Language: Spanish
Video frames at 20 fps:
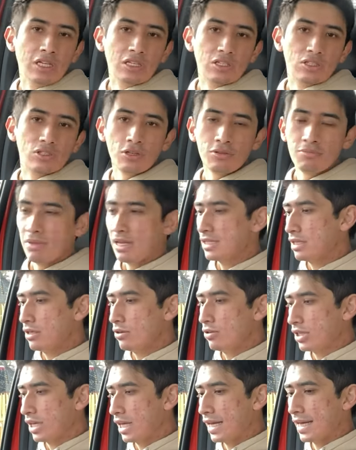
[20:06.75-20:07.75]
son más de
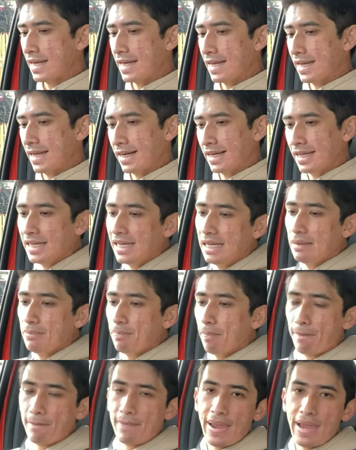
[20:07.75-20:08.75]
los que querría,
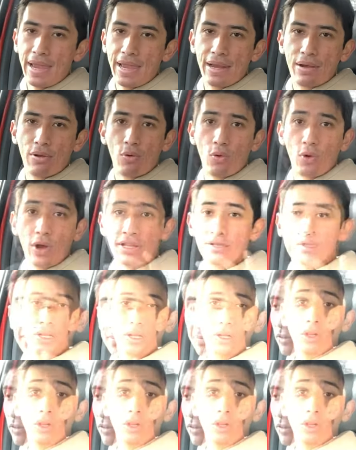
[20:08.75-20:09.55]
pero bueno.